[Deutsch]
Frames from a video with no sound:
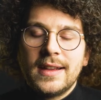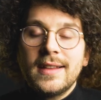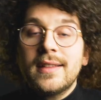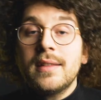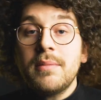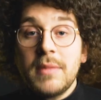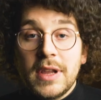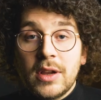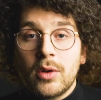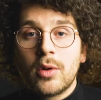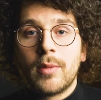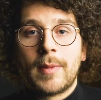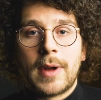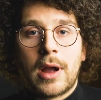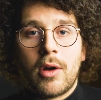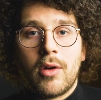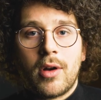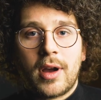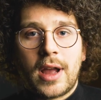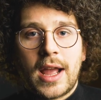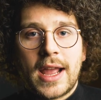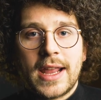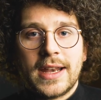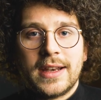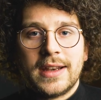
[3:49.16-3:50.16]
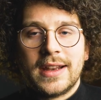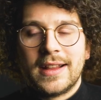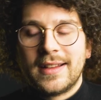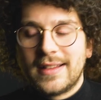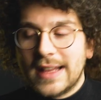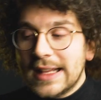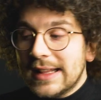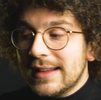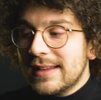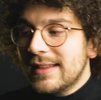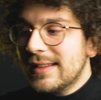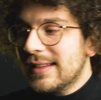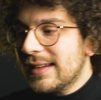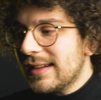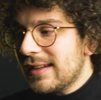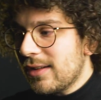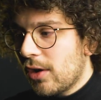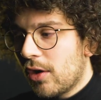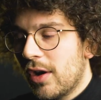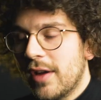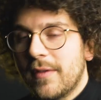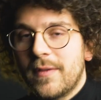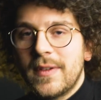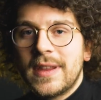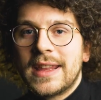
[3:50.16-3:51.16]
Diese Mikrobrauereien setzen
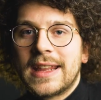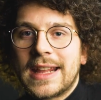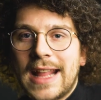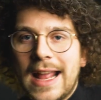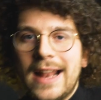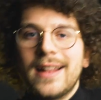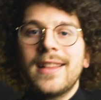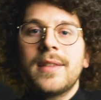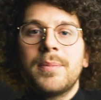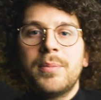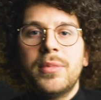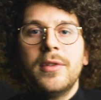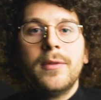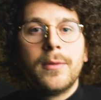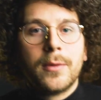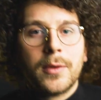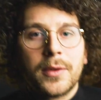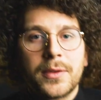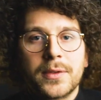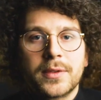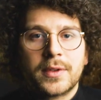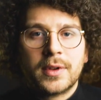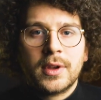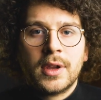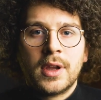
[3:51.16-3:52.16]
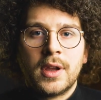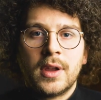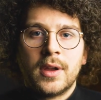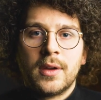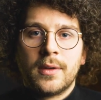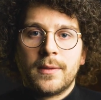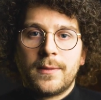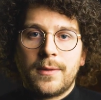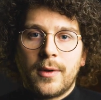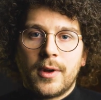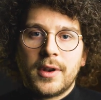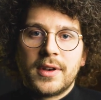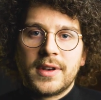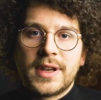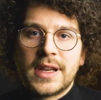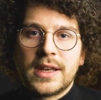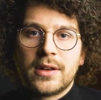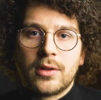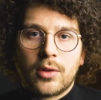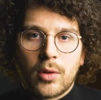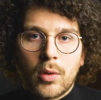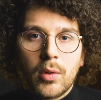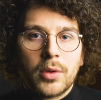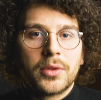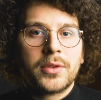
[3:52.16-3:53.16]
sich häufig ganz bewusst von
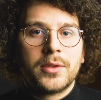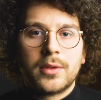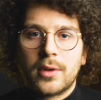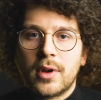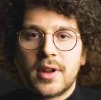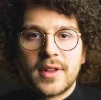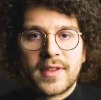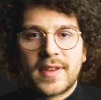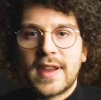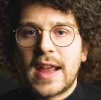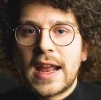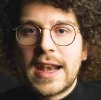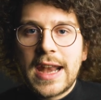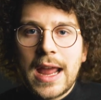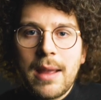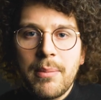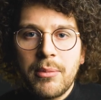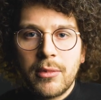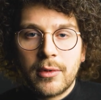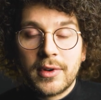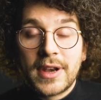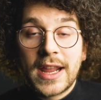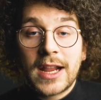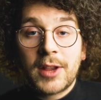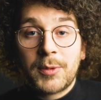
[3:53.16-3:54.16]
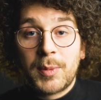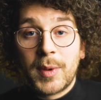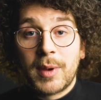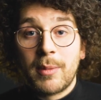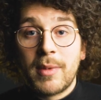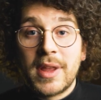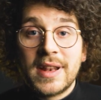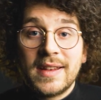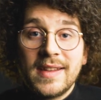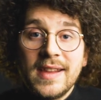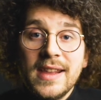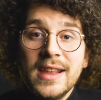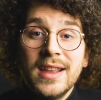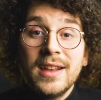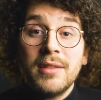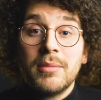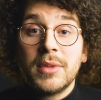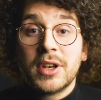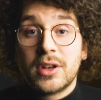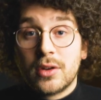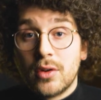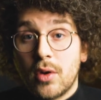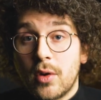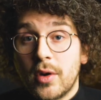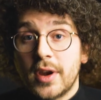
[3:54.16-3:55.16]
den großen Konzernen ab und experimentieren
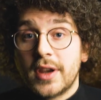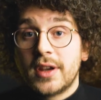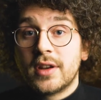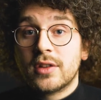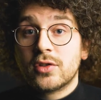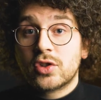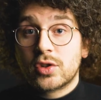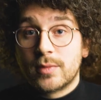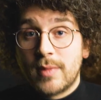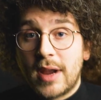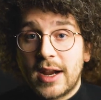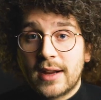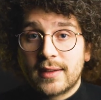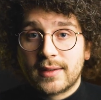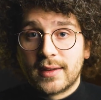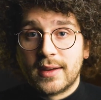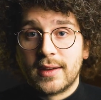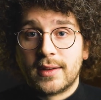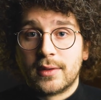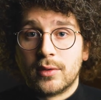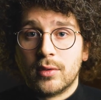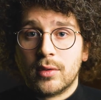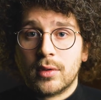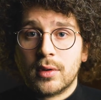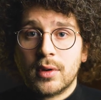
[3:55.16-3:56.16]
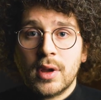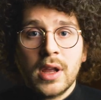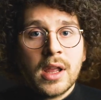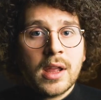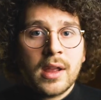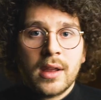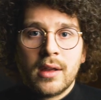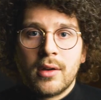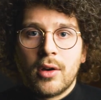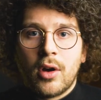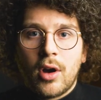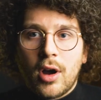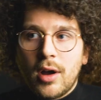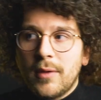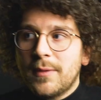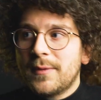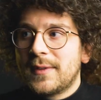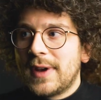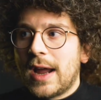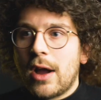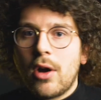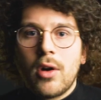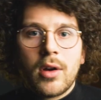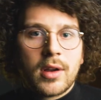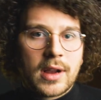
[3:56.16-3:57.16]
mit neuen Geschmacksrichtungen
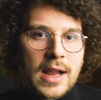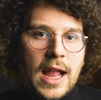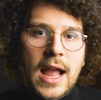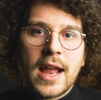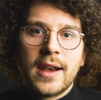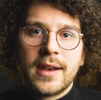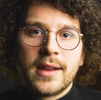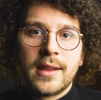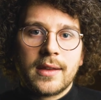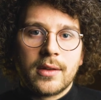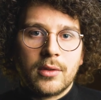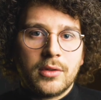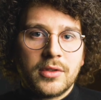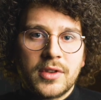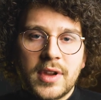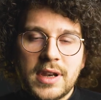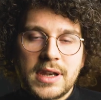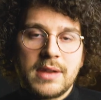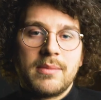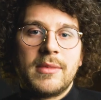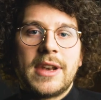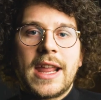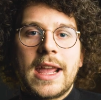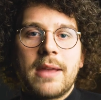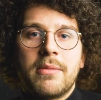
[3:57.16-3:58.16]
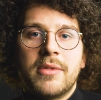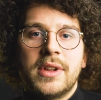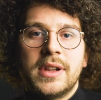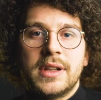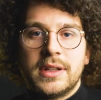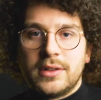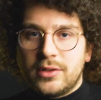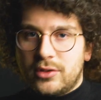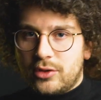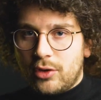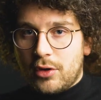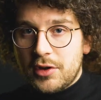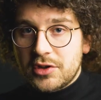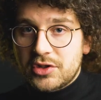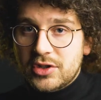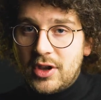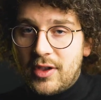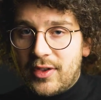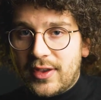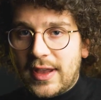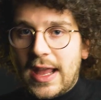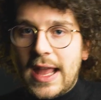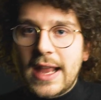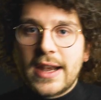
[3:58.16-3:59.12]
oft auch gar nicht unter dem Label deutsches